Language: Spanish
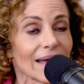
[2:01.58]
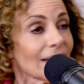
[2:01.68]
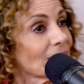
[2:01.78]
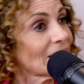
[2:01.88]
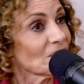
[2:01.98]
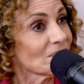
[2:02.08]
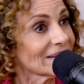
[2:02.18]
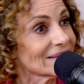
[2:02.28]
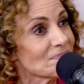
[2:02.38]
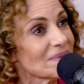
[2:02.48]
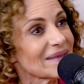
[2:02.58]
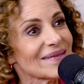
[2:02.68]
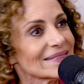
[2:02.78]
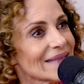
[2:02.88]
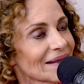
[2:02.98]
que Paloma te
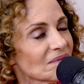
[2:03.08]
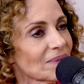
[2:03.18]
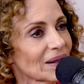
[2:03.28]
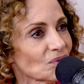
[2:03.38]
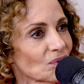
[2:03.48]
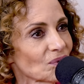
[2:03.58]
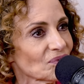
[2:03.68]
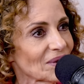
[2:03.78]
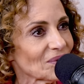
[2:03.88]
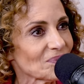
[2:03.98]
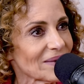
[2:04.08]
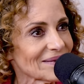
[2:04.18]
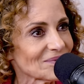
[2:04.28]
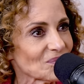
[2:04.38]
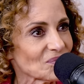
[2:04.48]
presentaras para todos los que nos van a
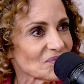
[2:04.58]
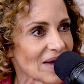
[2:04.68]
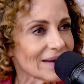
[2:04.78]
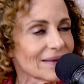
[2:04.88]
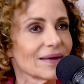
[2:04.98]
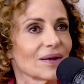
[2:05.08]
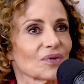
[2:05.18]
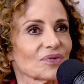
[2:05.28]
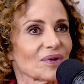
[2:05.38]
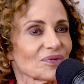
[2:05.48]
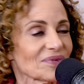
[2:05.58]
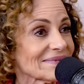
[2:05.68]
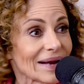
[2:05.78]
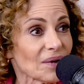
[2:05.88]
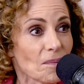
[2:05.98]
escuchar, los que nos
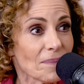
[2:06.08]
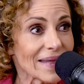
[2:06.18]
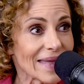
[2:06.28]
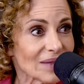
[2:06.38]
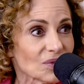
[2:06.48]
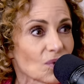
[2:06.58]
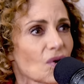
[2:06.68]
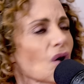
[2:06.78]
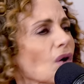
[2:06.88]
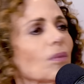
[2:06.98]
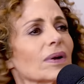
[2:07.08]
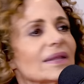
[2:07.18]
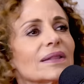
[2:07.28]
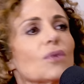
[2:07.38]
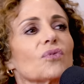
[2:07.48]
están acompañando, como a
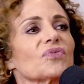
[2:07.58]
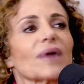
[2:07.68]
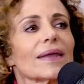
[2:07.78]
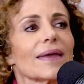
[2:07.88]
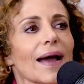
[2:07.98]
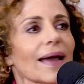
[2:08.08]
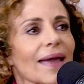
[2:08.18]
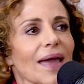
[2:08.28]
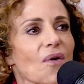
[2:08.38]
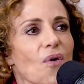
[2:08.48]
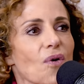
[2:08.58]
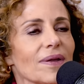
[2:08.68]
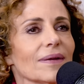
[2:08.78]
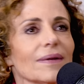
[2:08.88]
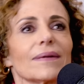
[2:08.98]
ti te gustaría que hoy